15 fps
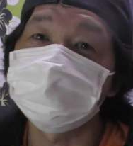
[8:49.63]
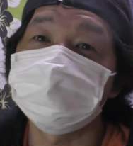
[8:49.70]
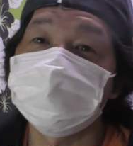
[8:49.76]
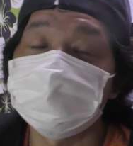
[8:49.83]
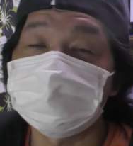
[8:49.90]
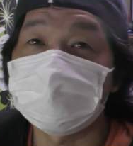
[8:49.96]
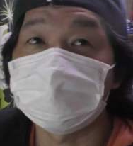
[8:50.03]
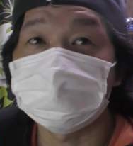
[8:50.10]

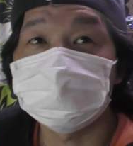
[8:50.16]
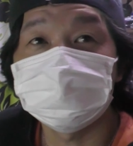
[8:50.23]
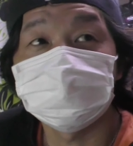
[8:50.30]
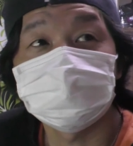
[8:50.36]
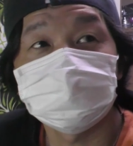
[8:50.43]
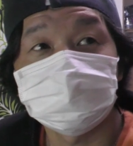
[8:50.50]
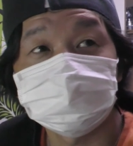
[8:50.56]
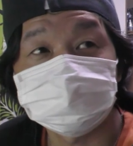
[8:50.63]
オリティな
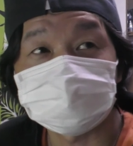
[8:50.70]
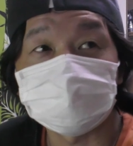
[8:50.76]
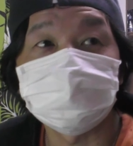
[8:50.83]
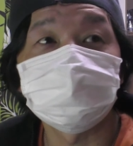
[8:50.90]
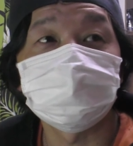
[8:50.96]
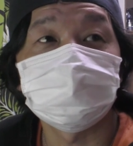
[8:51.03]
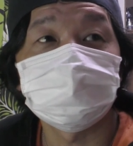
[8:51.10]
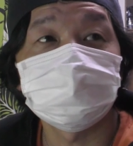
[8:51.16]
車
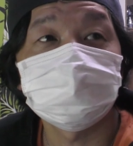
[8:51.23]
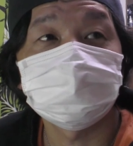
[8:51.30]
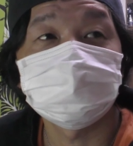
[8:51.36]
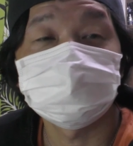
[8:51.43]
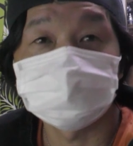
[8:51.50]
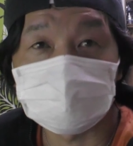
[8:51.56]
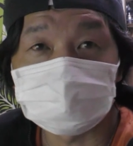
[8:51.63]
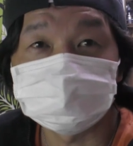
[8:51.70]
両
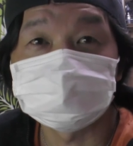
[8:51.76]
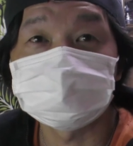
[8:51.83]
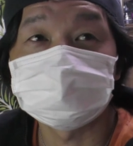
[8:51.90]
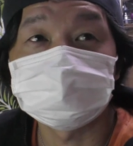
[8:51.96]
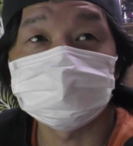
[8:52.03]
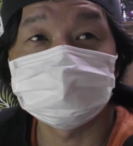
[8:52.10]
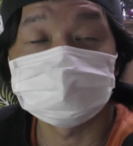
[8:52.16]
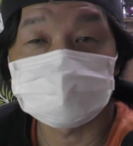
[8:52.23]
フレーム
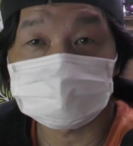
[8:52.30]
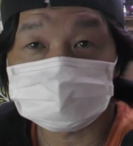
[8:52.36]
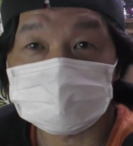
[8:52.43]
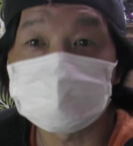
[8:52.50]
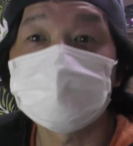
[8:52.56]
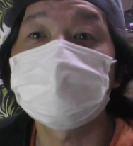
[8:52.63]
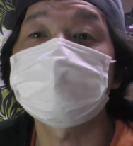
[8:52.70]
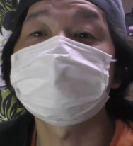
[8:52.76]
むちゃく
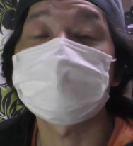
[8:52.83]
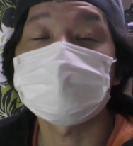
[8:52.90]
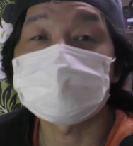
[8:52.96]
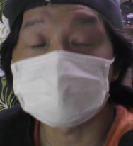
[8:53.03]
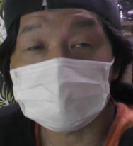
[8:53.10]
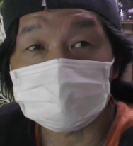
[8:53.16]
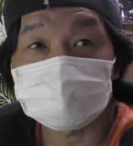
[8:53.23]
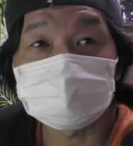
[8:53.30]
ちゃ多かった
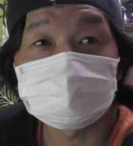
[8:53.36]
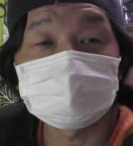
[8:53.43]
んで、